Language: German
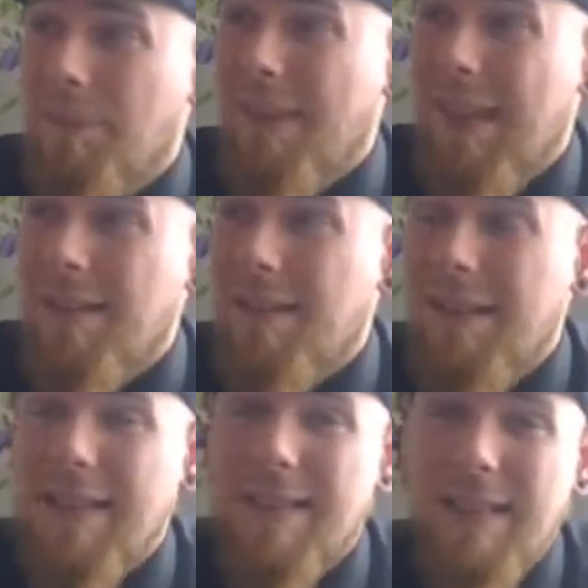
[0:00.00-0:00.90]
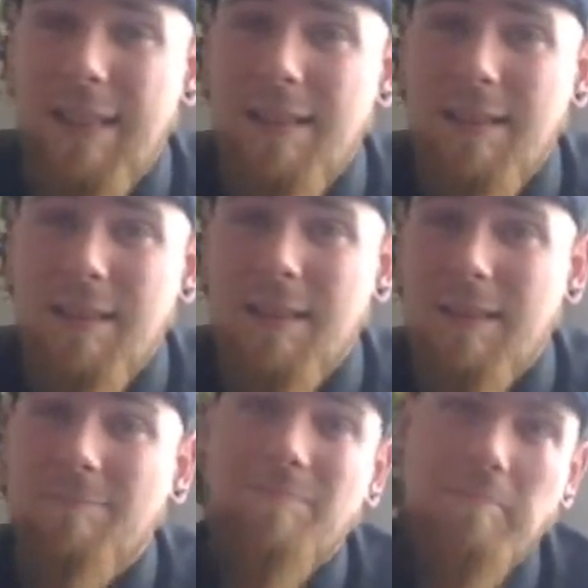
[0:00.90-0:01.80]
denn letzten
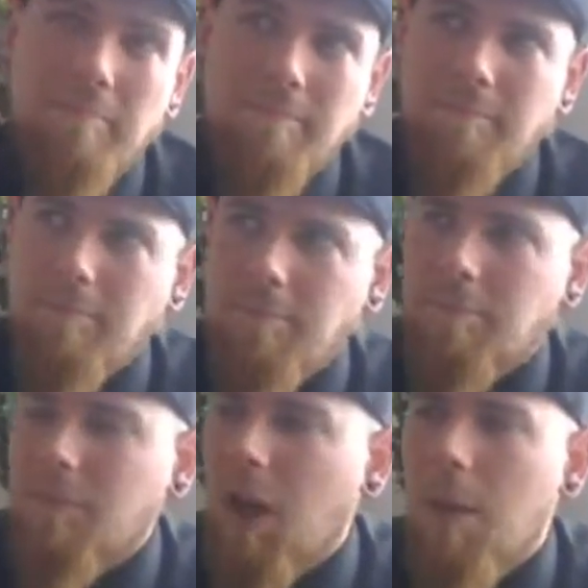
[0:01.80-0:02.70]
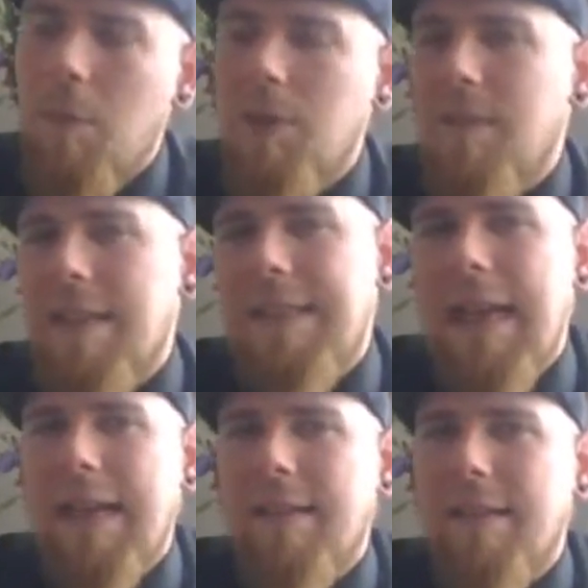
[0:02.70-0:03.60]
Endes müssen wir
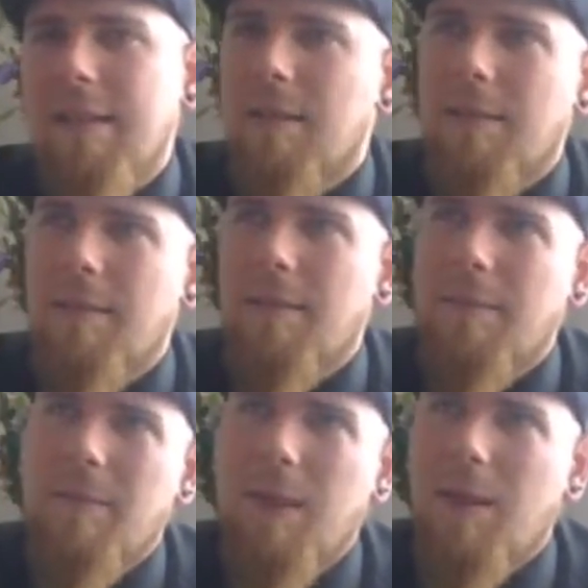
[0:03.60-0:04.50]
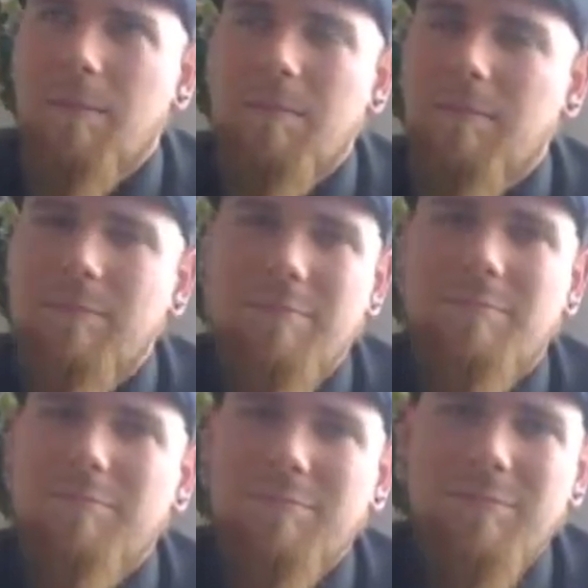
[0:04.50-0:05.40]
sagen, äh, ja,
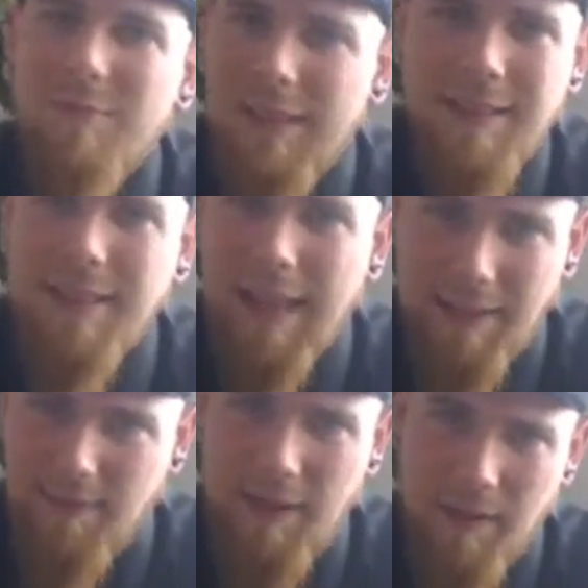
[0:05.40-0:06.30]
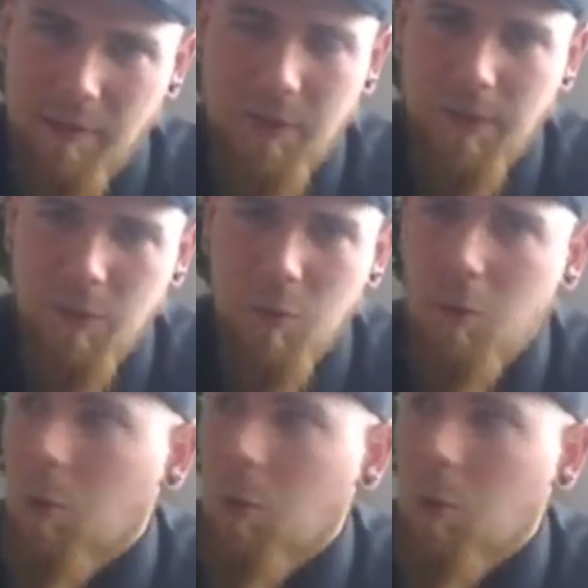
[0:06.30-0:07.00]
das sind Rechtfertigungsversuche